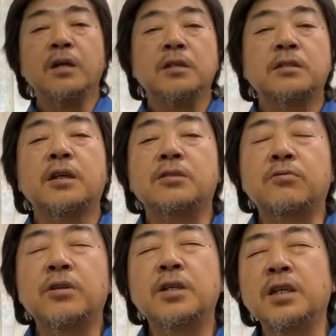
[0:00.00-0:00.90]
さあそ
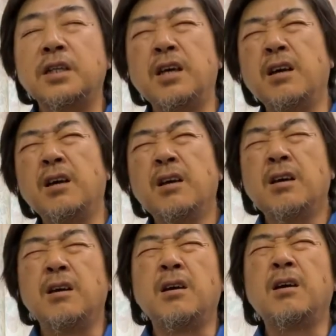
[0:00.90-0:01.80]
れではね、
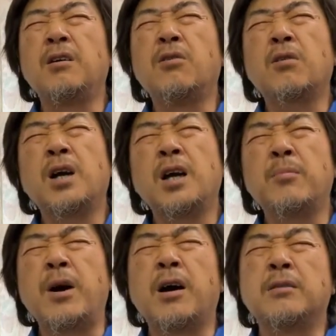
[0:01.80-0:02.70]
えー、岡
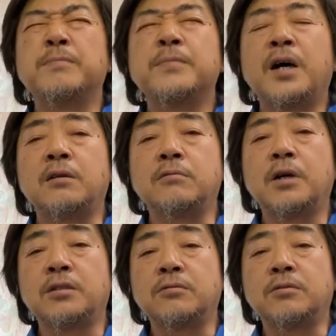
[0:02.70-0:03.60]
山ある
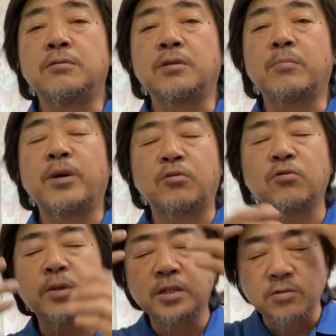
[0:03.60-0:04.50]
あるっていうか、まあ、この
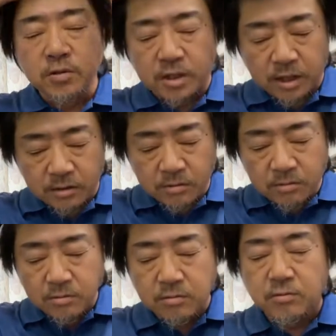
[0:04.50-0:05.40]
前千鳥さ
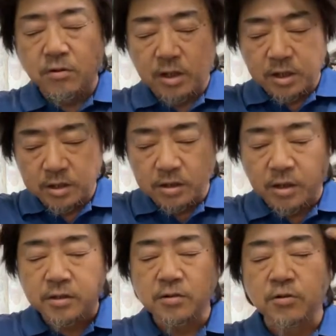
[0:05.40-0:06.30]
んの話
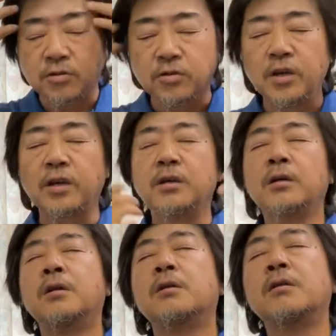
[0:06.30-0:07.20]
で千鳥のね、
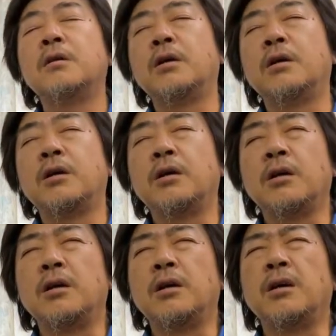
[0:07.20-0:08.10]

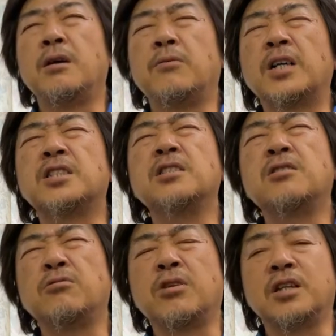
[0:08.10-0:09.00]
えー、わしっ
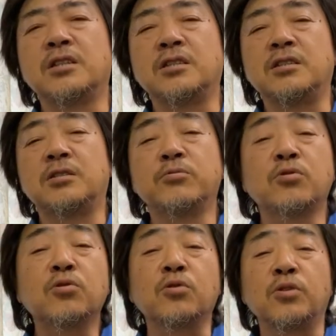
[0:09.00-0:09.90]
ていう話自分の
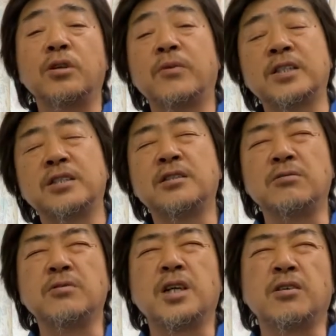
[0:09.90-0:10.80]
ことをねわしって言
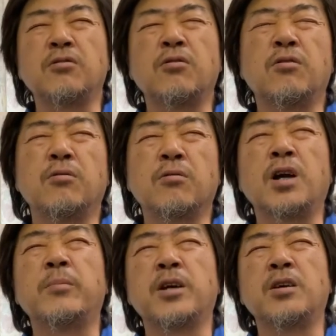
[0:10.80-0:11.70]
うんだけど岡
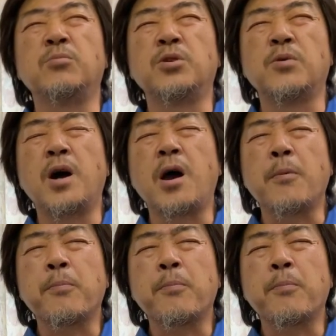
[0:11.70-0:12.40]
山県民は、